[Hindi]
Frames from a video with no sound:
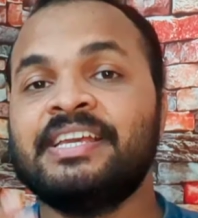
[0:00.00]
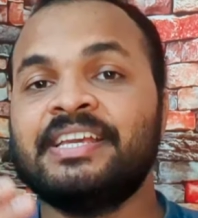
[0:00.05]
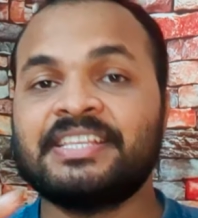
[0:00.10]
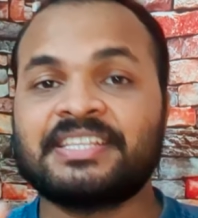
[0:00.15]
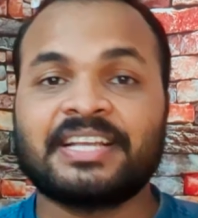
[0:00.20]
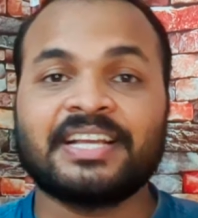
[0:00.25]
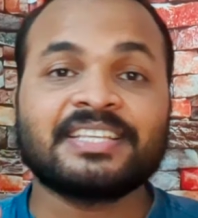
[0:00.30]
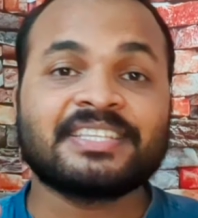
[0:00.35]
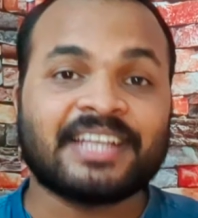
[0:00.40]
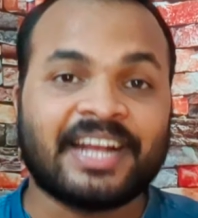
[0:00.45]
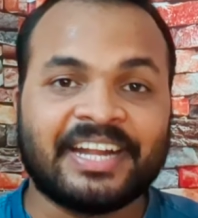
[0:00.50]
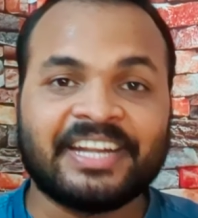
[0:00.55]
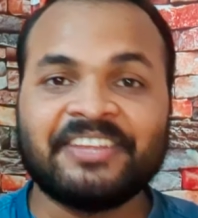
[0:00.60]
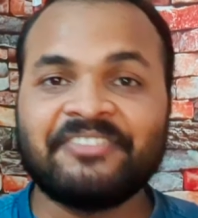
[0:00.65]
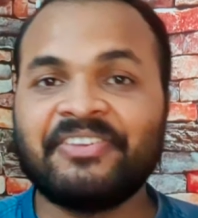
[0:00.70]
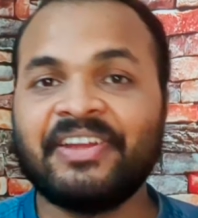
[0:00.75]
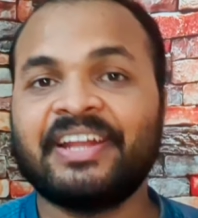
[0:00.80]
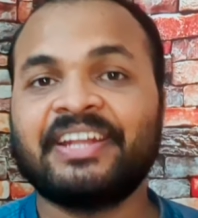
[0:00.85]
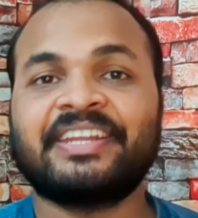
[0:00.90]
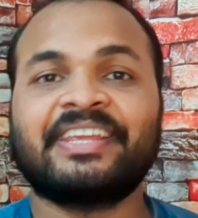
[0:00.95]
इसका साइड
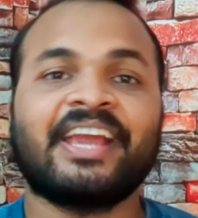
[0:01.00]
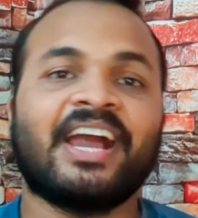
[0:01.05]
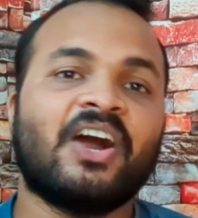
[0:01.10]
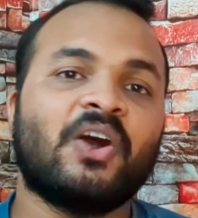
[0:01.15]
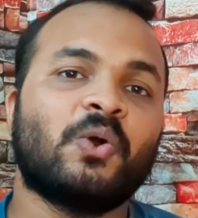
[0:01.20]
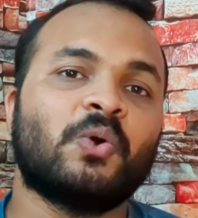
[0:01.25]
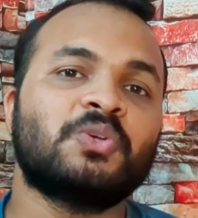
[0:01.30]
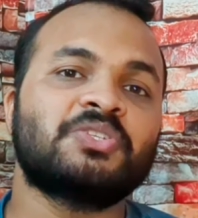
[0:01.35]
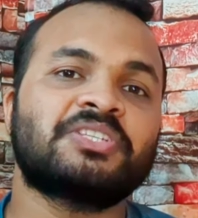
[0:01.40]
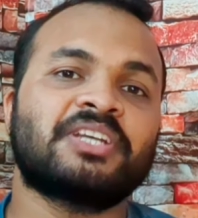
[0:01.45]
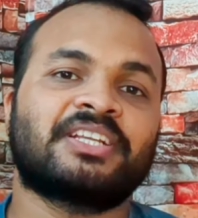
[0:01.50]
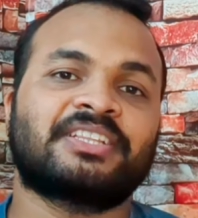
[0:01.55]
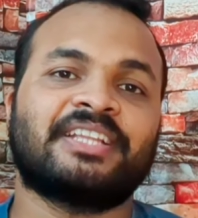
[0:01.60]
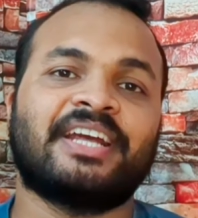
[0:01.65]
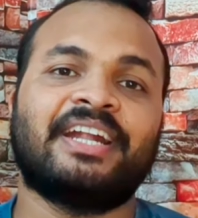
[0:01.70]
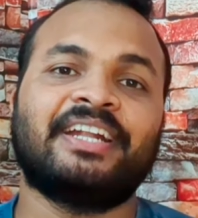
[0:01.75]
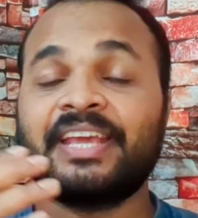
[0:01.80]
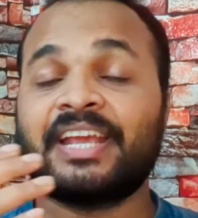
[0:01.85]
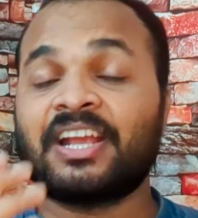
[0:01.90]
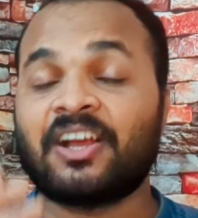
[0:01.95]
इफेक्ट क्या हो
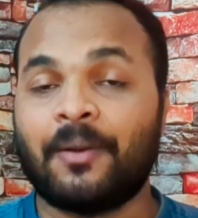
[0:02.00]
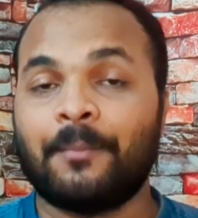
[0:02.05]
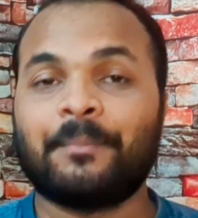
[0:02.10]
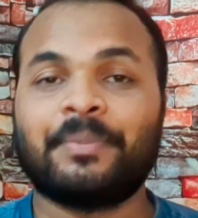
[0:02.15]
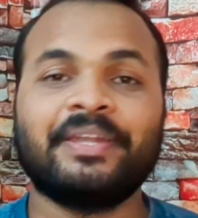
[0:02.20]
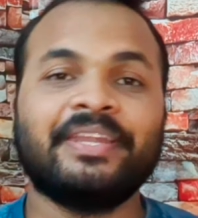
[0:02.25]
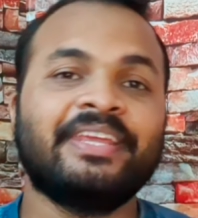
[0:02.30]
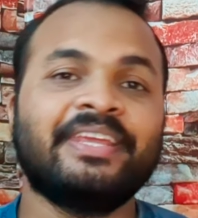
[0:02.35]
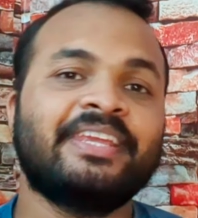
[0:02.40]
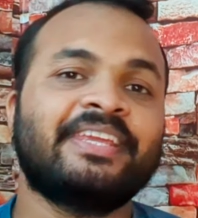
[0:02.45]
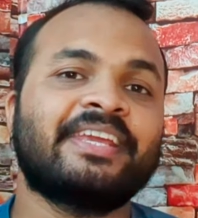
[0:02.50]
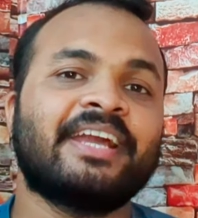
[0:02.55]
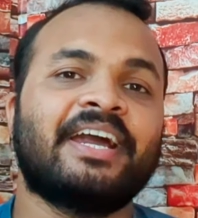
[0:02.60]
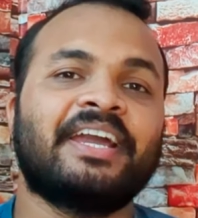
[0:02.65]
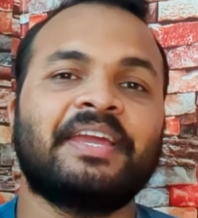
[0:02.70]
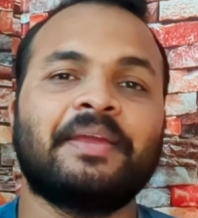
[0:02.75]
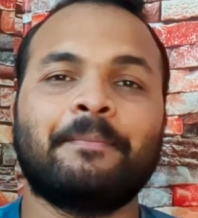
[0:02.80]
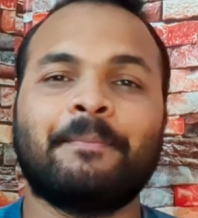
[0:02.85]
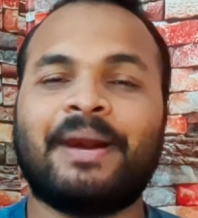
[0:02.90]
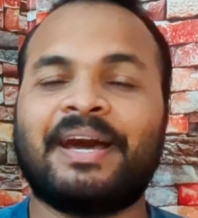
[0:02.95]
सकता है कंपनी क्या
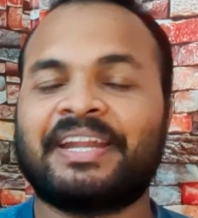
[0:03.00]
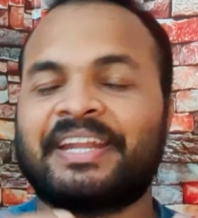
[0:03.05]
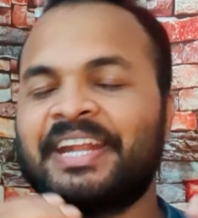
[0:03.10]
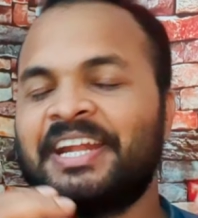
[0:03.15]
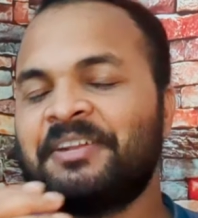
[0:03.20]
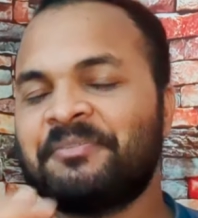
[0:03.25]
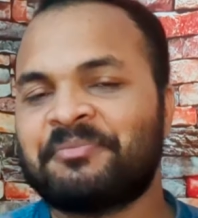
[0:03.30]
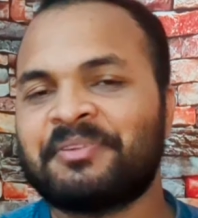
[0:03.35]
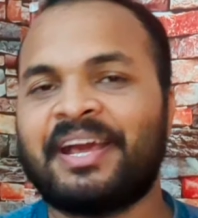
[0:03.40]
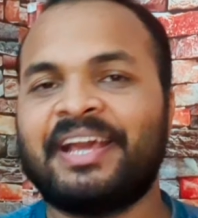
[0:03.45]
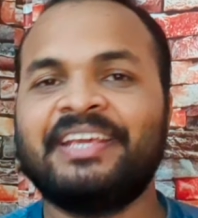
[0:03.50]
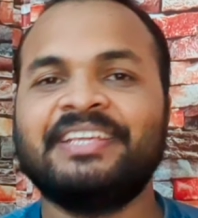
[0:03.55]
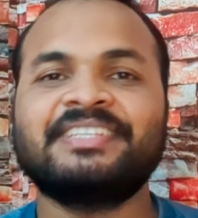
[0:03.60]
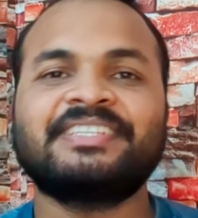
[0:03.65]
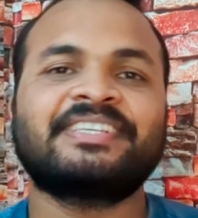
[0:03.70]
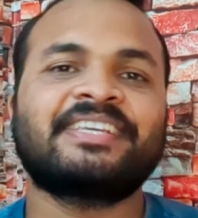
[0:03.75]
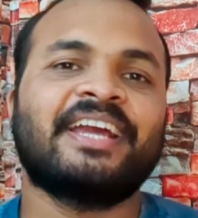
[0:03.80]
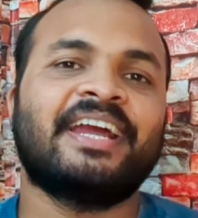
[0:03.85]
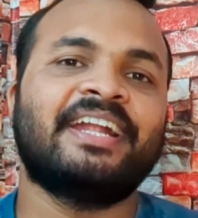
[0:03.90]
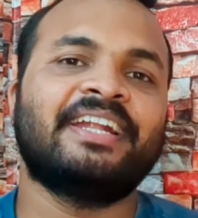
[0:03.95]
है मार्केट
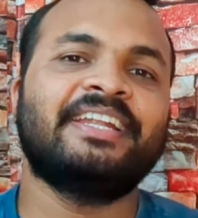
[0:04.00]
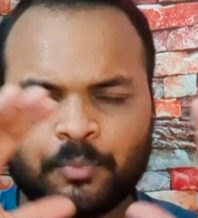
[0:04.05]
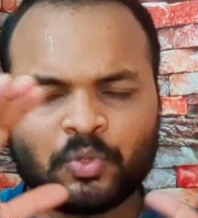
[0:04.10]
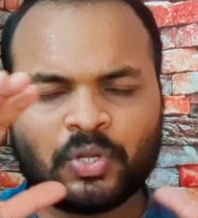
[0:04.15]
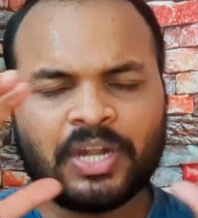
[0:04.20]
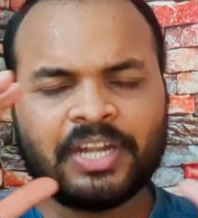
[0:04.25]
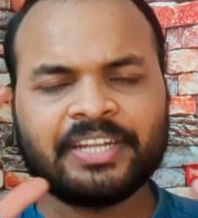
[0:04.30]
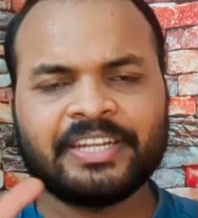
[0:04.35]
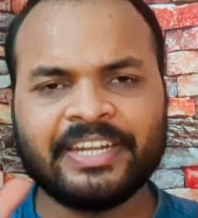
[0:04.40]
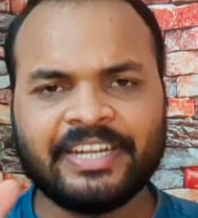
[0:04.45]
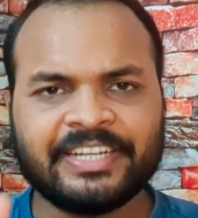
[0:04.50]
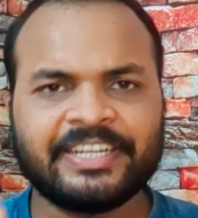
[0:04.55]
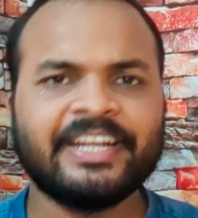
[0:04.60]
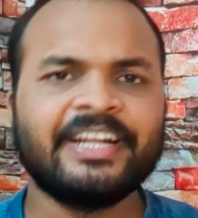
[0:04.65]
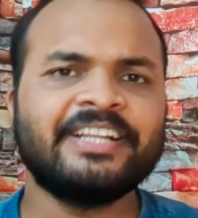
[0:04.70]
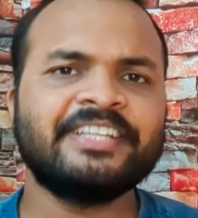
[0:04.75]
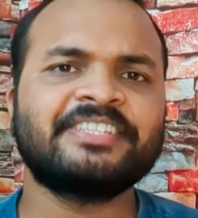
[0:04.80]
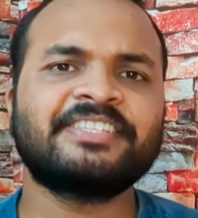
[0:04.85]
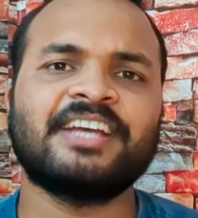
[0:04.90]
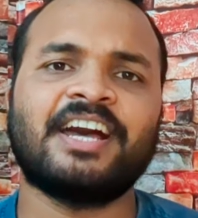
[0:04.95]
प्राइस क्या है पूरा
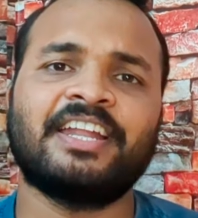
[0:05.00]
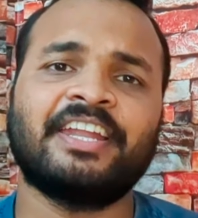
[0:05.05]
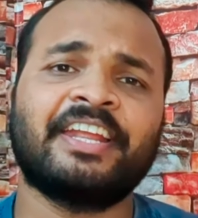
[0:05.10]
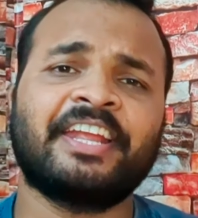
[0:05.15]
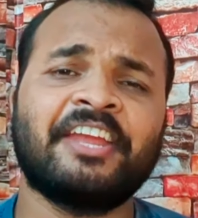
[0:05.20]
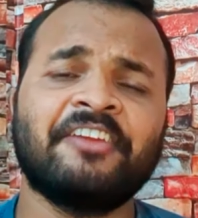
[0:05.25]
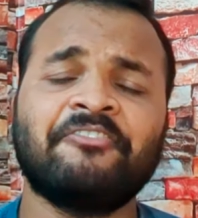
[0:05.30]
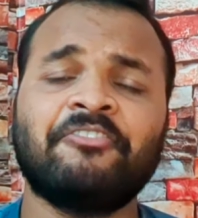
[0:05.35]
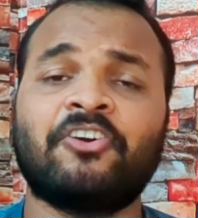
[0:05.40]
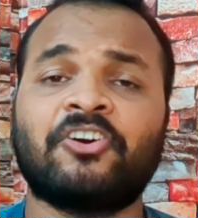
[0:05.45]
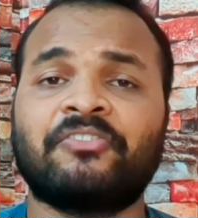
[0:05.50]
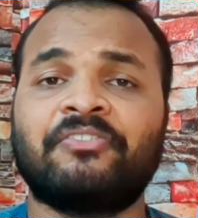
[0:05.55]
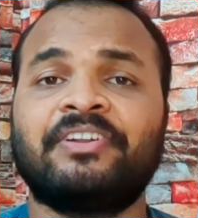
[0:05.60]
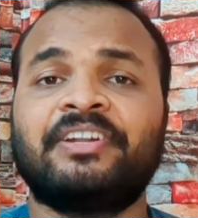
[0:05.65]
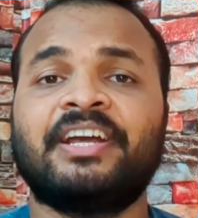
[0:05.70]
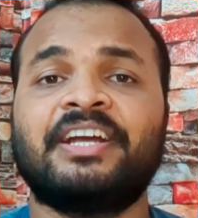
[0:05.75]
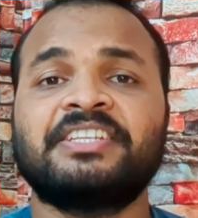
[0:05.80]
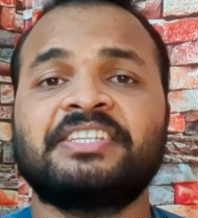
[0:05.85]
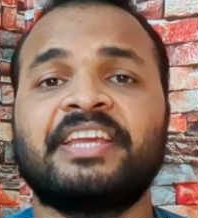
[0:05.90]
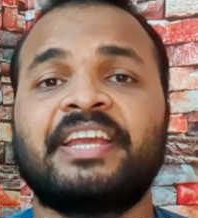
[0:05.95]
डिटेल्स जानेंगे
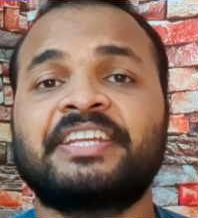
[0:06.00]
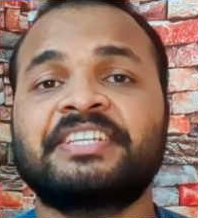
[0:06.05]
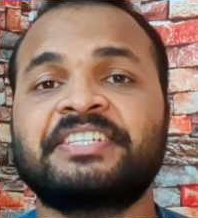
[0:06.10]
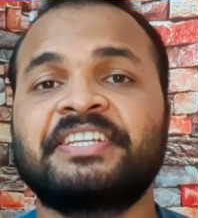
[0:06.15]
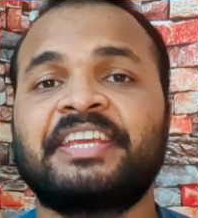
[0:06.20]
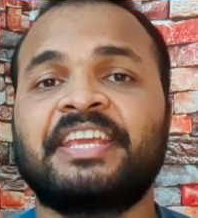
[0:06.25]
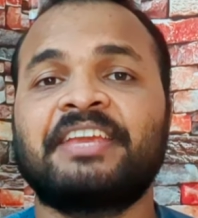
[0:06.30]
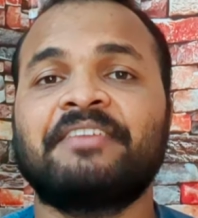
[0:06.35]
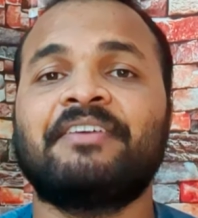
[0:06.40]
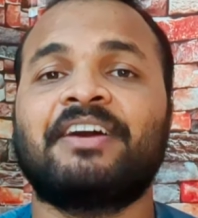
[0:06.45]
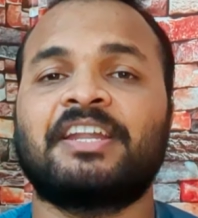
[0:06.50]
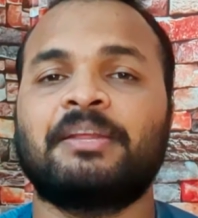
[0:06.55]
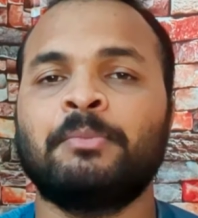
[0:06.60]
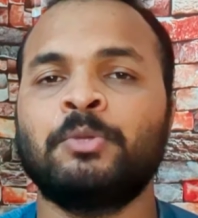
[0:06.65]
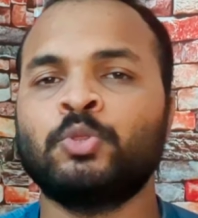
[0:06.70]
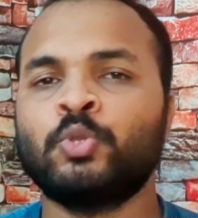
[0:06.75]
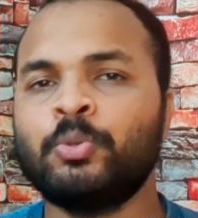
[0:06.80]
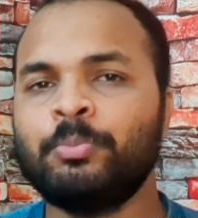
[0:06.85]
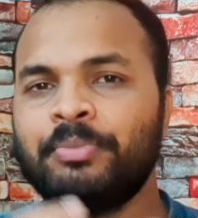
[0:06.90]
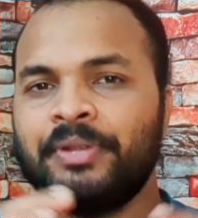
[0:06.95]
फॉर्विटाज एक्सटी के बारे
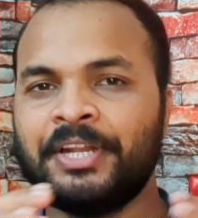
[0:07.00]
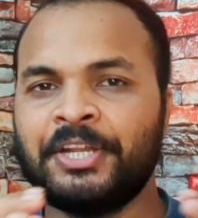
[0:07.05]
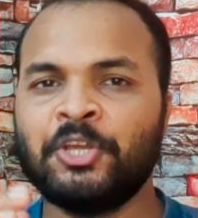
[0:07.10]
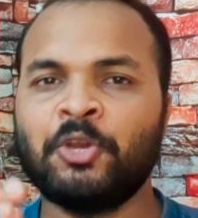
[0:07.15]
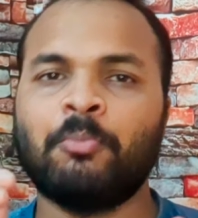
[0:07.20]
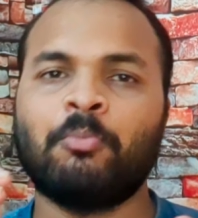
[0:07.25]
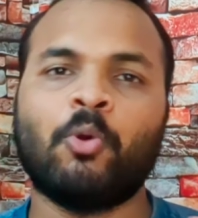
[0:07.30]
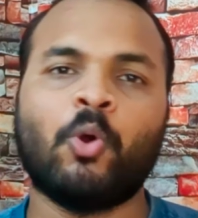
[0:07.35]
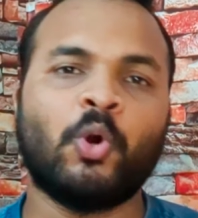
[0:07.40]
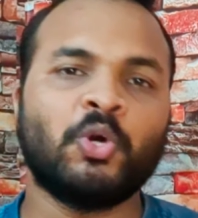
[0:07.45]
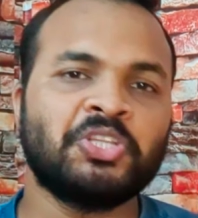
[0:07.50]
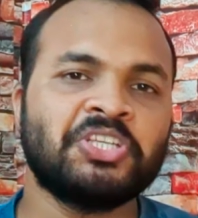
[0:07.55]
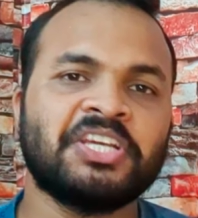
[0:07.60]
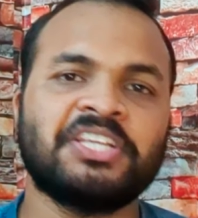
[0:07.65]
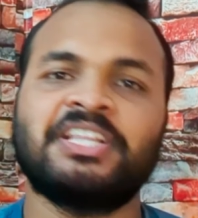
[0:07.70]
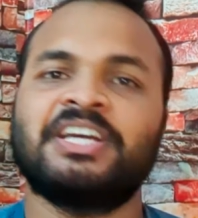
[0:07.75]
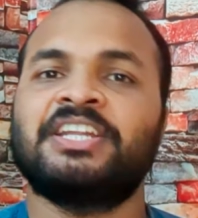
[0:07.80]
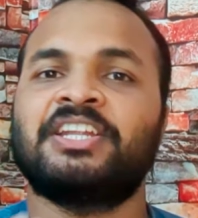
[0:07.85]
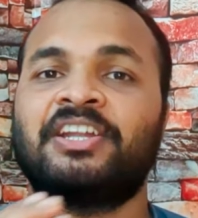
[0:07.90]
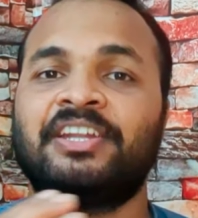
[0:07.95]
में तो वीडियो बहुत ही
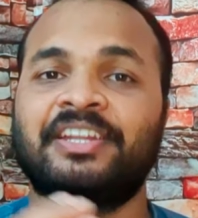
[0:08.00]
ज्यादा